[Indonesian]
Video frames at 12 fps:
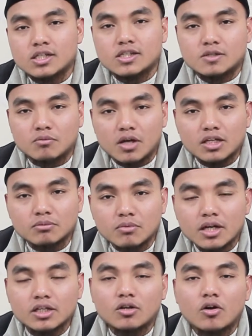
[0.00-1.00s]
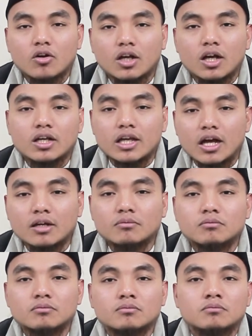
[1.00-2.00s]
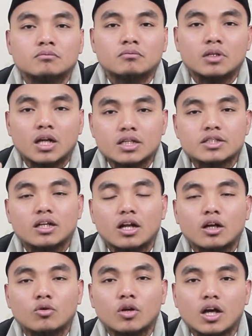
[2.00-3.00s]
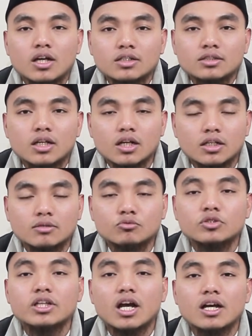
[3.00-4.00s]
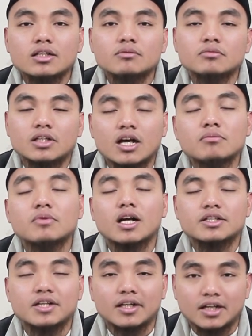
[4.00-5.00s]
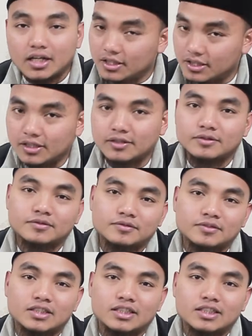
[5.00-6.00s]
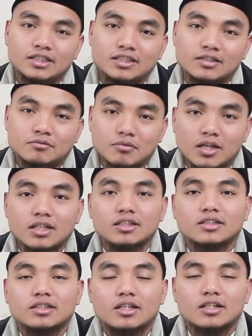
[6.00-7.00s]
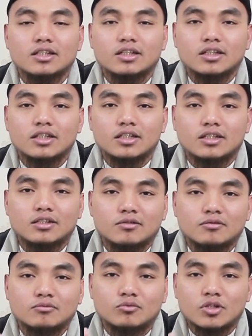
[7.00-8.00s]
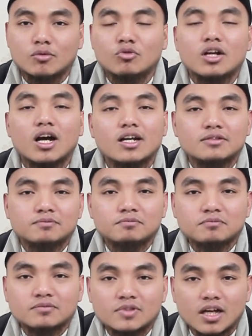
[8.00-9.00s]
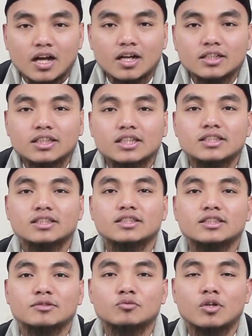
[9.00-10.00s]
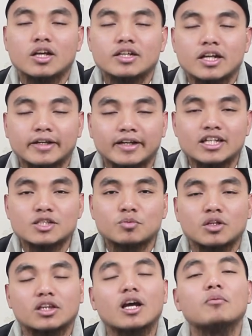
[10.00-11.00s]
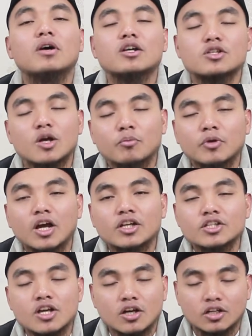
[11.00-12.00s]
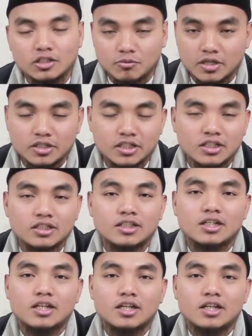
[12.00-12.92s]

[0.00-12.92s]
Sebaik-baik orang yang belajar Al-Quran kemudian yang mengajarkannya. Baik. Mudah-mudahan hadis mulai dari hadis pertama sampai hadis yang kelima ini